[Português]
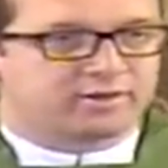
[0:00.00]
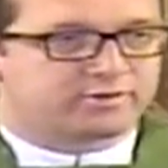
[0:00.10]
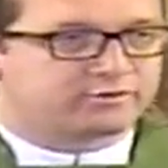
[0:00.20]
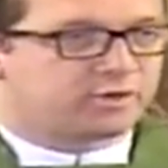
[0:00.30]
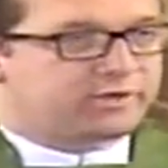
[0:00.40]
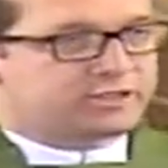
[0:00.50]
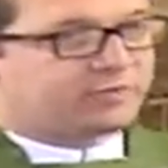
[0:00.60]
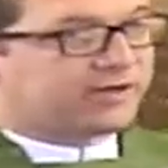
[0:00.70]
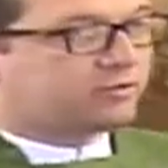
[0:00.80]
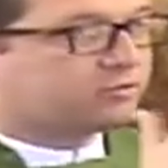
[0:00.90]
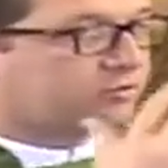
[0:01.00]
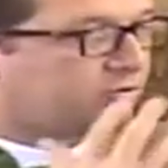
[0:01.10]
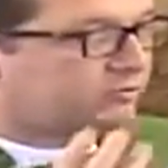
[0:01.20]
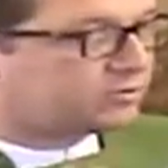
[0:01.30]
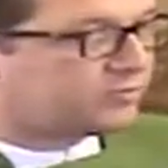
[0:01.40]
somente para que os
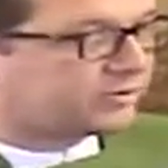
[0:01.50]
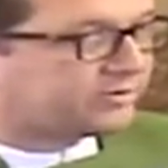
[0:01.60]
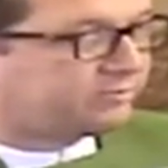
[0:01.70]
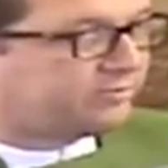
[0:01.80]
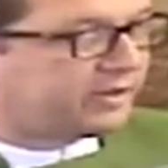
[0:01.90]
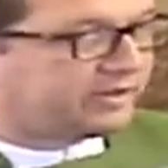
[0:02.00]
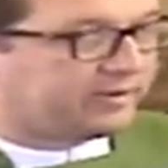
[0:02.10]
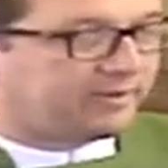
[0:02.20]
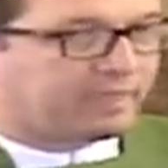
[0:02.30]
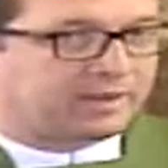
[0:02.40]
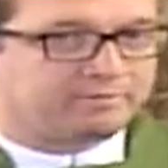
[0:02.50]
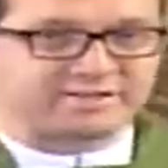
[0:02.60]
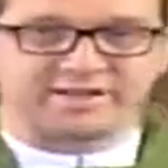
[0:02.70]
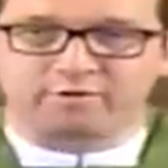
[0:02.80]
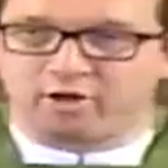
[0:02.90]
outros possam ver,
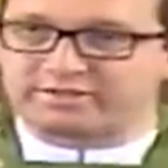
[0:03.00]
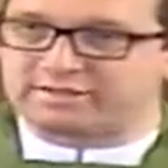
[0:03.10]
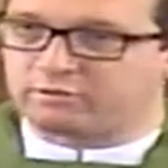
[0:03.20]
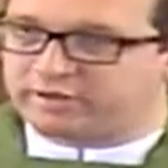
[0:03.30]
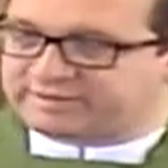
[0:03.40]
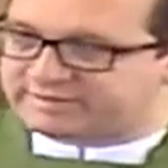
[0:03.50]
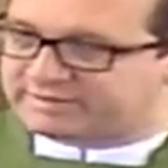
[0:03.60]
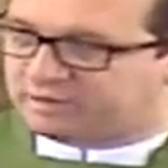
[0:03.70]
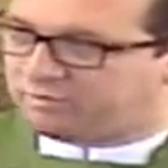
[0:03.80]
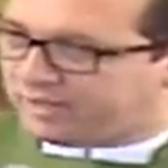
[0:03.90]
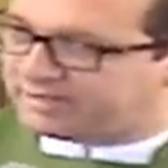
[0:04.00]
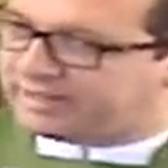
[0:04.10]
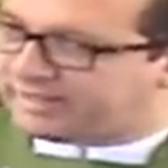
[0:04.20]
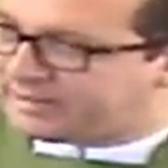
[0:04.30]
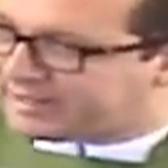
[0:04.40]
mas a nossa oração, ela
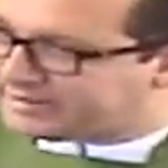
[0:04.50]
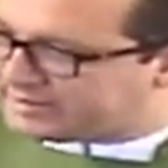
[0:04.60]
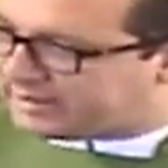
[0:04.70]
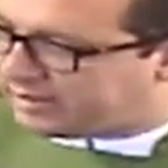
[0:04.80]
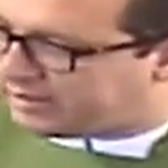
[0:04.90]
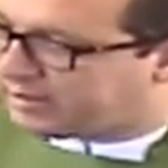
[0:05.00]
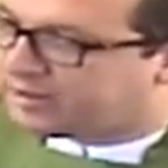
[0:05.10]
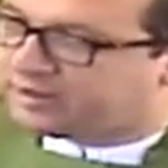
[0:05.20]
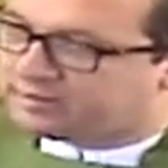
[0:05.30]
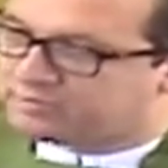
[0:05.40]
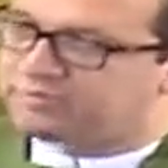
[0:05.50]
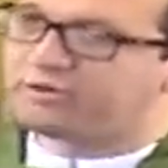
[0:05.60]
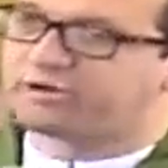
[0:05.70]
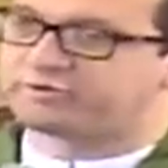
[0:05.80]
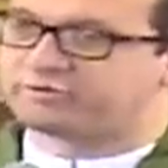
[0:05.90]
tem que nascer do
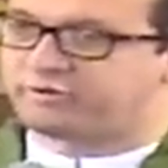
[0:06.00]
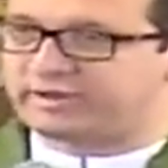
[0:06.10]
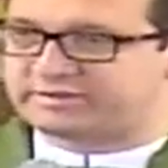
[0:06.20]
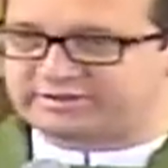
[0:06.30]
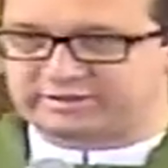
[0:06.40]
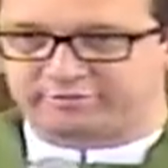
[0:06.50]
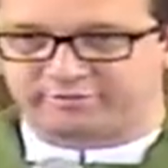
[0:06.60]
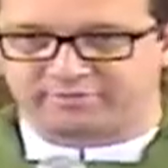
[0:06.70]
nosso coração.